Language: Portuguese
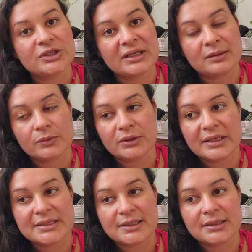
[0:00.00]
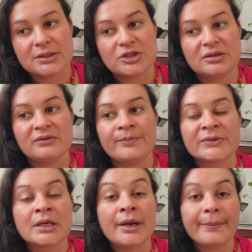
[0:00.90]
uma dieta muito restritiva,
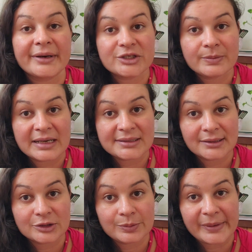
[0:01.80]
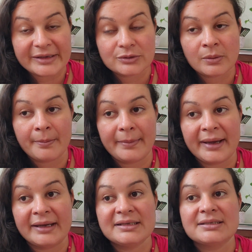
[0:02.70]
perdi bastante peso,
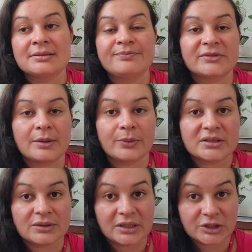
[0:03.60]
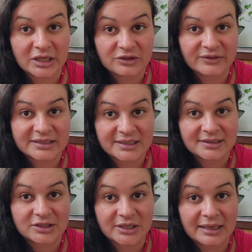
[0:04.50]
mas depois eu deixei de fazer
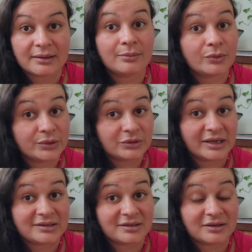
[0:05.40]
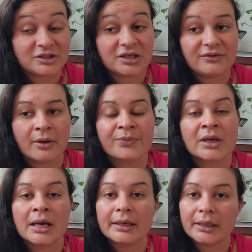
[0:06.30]
essa dieta muito restritiva
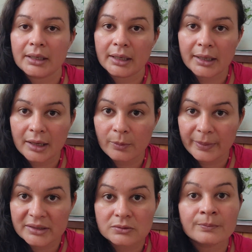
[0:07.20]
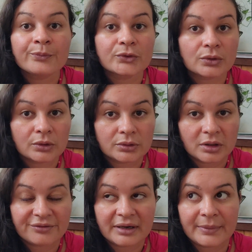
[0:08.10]
e ganhei o peso todo
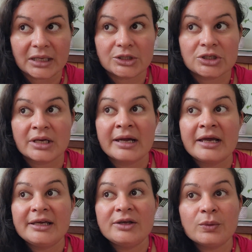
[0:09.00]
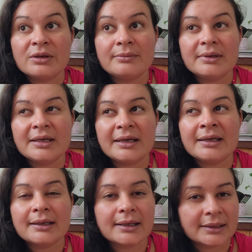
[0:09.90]
novamente. E o que me
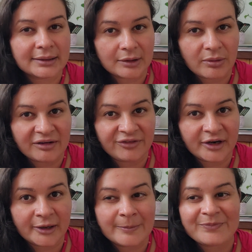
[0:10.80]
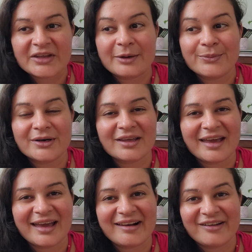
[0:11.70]
encanta com a Fran é
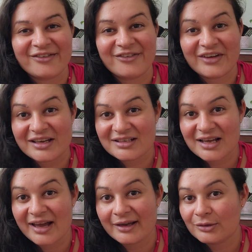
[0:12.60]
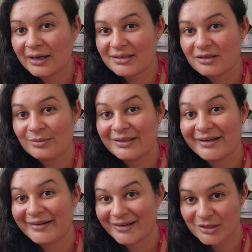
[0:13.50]
porque ela fez a reeducação
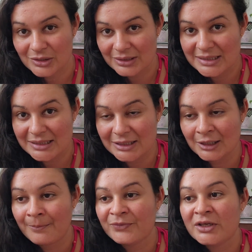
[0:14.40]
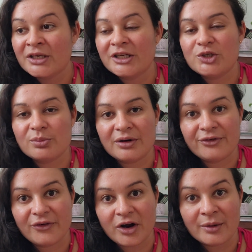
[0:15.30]
alimentar dela sozinha e de uma
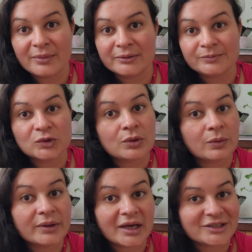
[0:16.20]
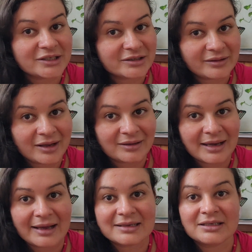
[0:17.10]
forma com o que a gente tem em
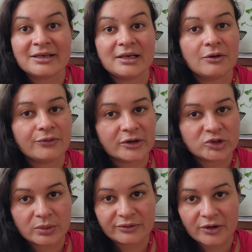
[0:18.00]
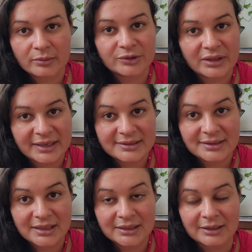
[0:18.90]
casa e não foi de uma forma muito
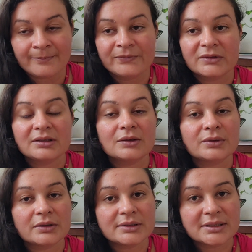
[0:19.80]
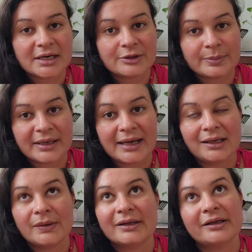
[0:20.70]
restrita. Então deu certo para
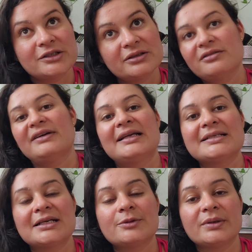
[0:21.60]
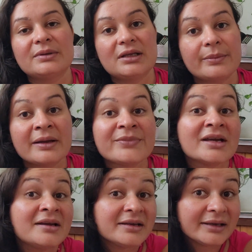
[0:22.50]
ela e eu acredito que vai dar certo para mim também.
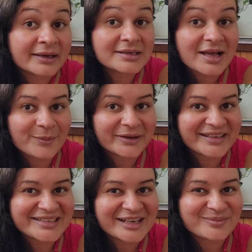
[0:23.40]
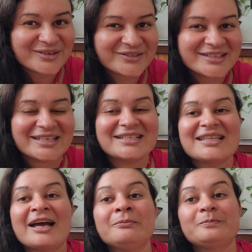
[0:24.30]
E quem sabe pode dar certo para vocês,
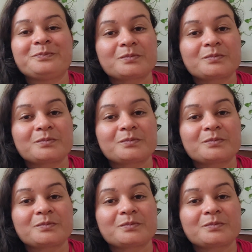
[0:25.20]
tá?